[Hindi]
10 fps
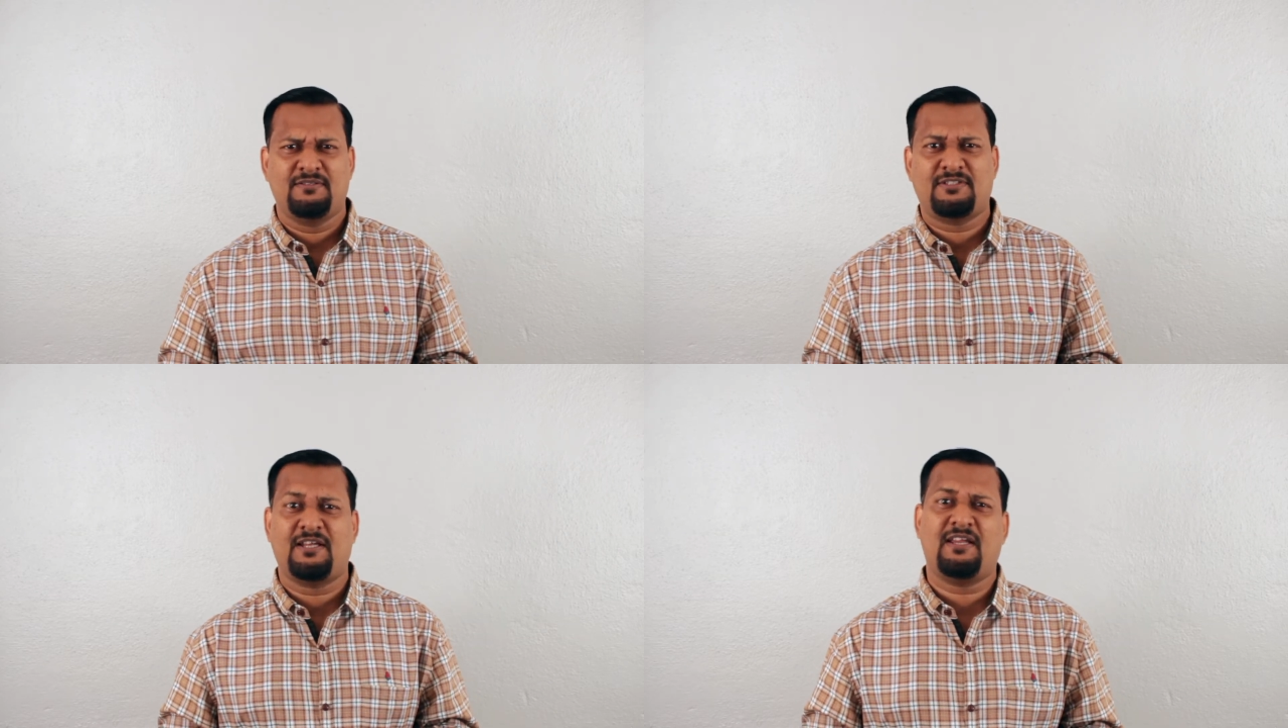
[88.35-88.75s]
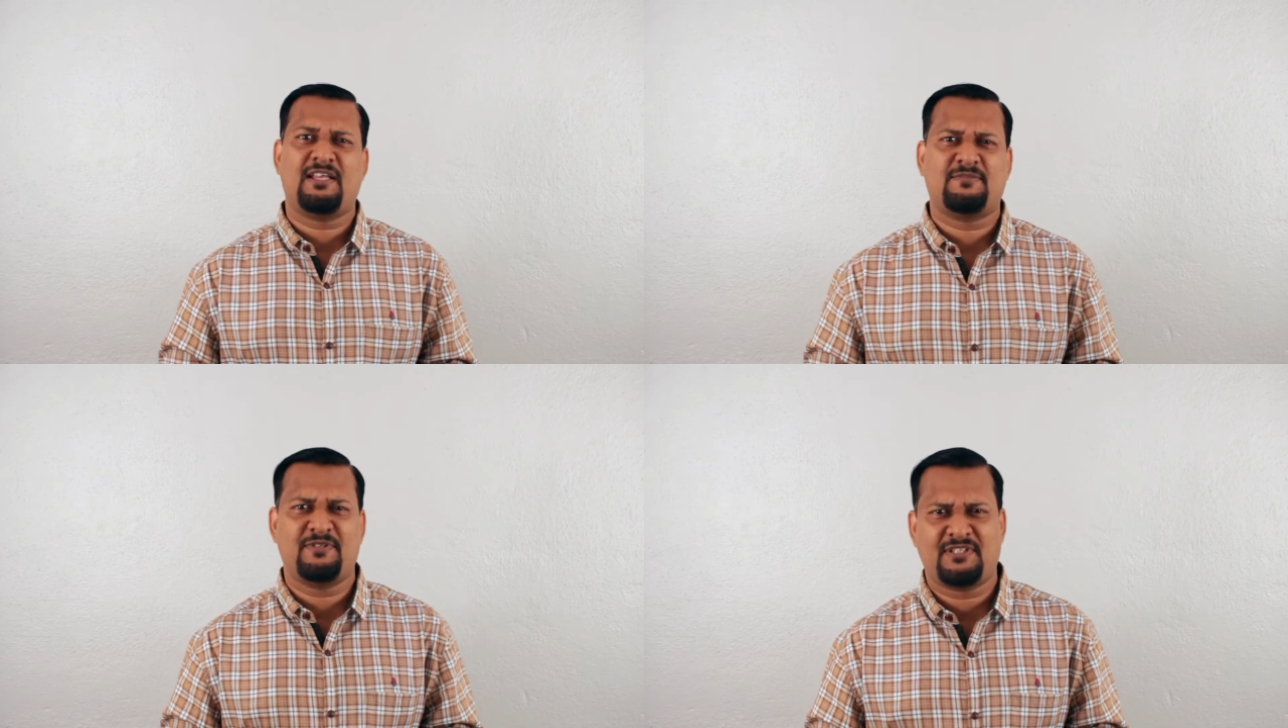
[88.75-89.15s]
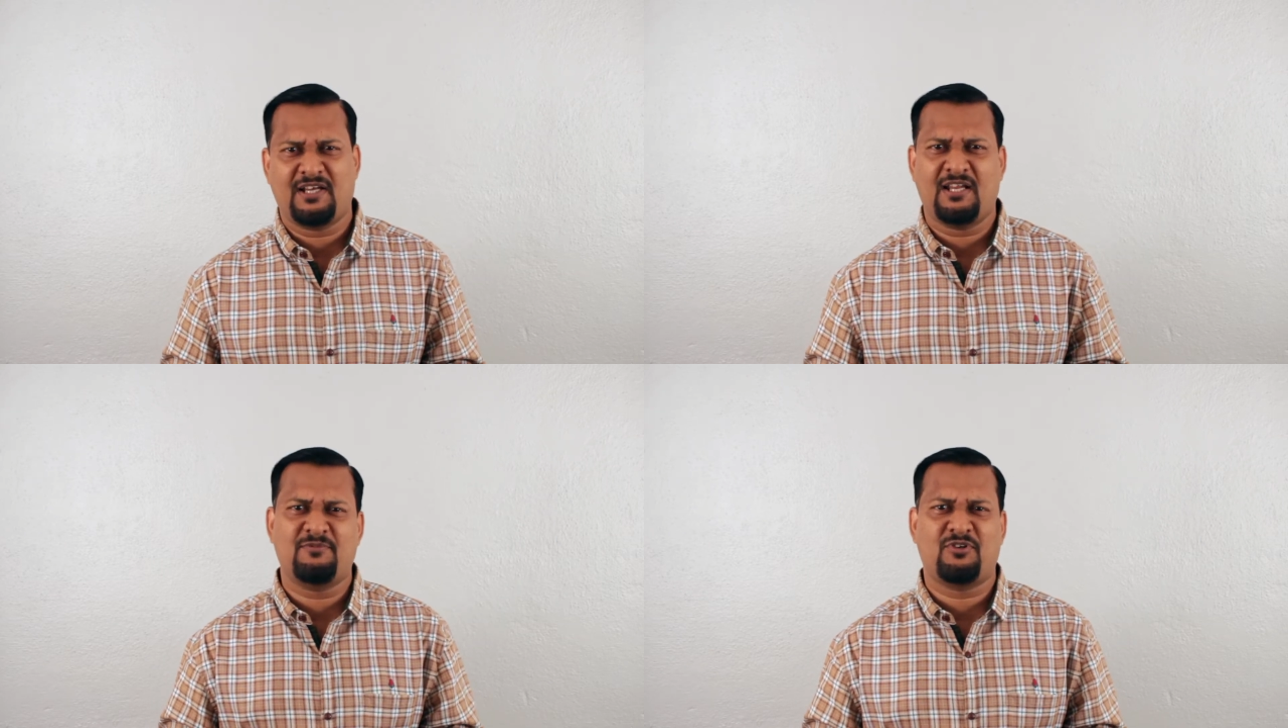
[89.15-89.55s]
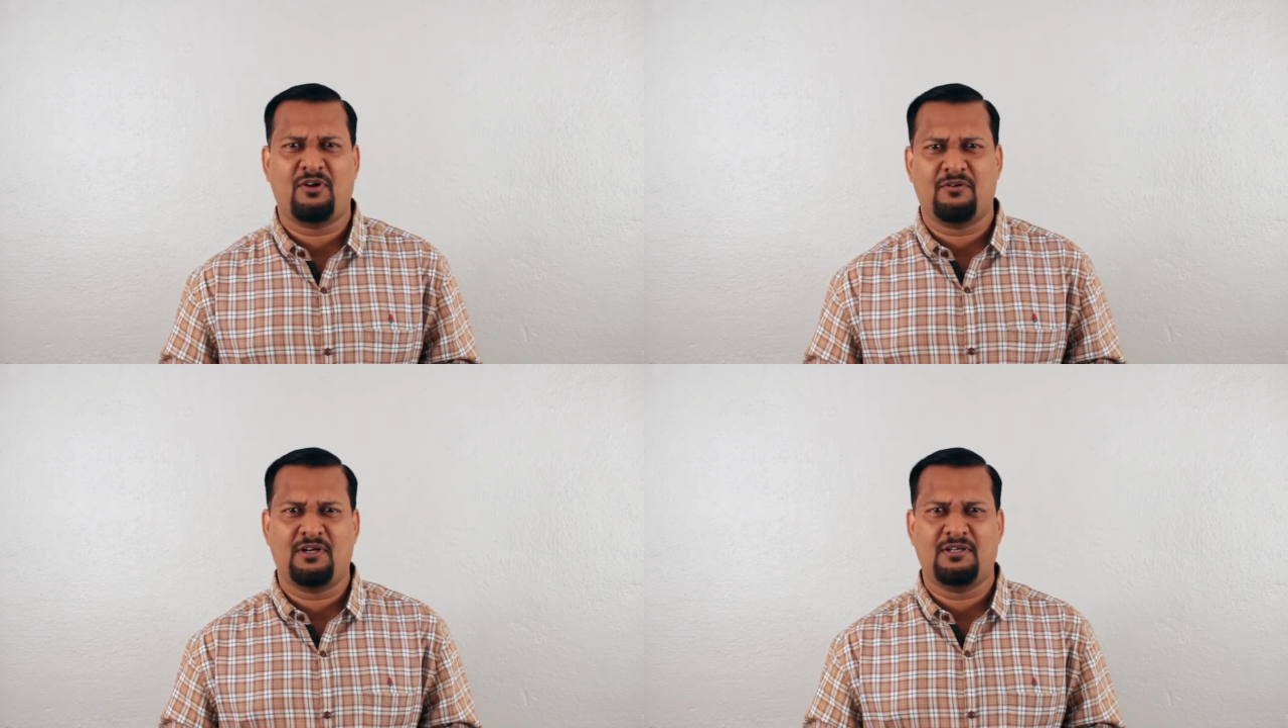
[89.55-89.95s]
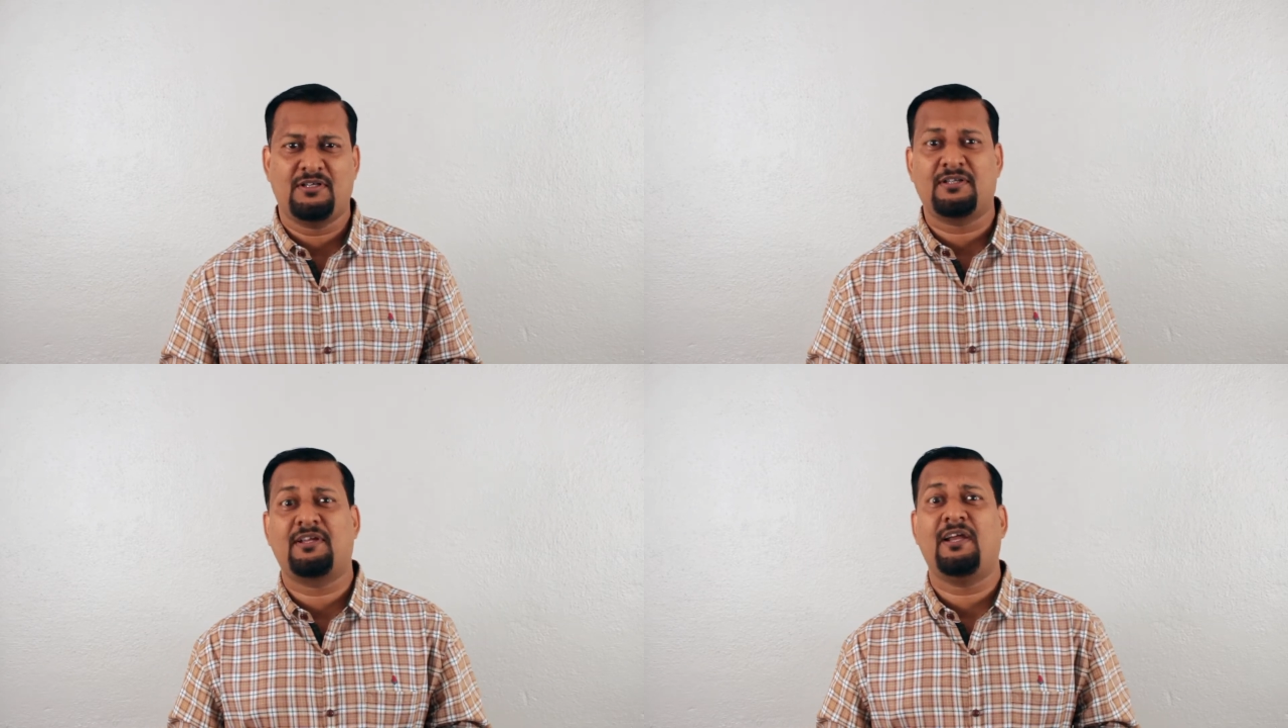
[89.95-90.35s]
चेन्नई एक्सप्रेस के गाने में सुना होगा
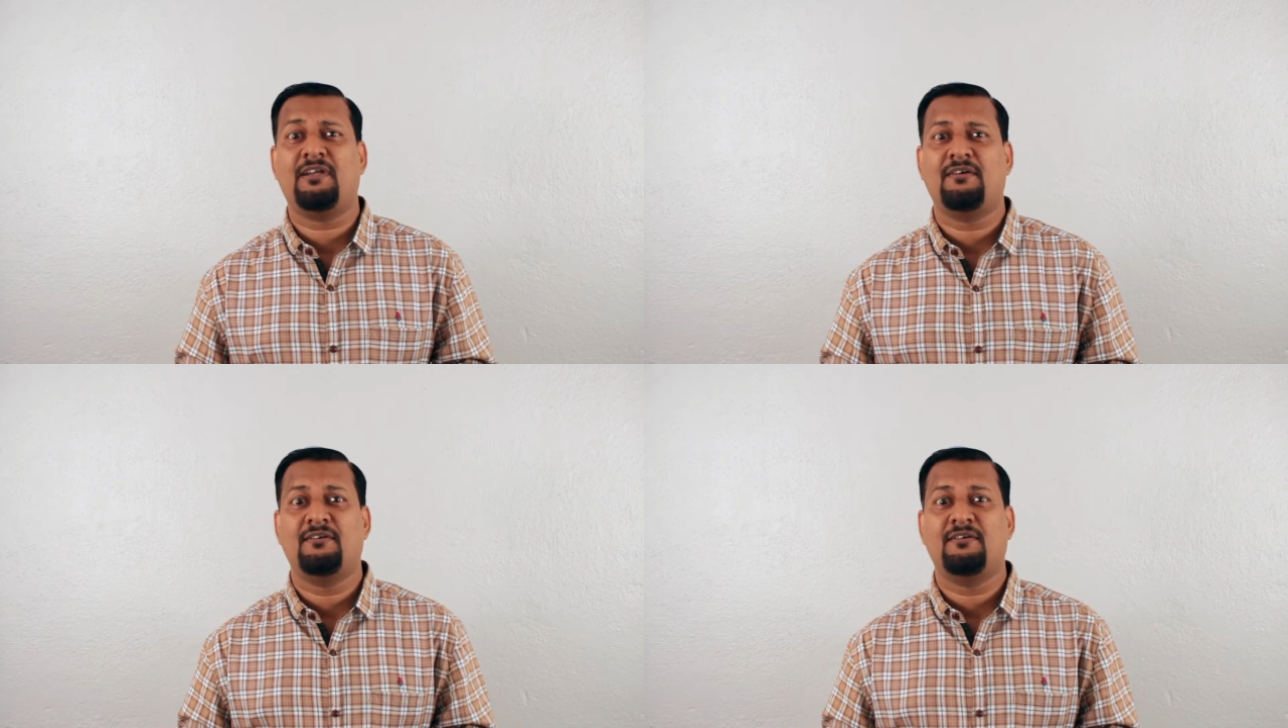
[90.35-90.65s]
गेट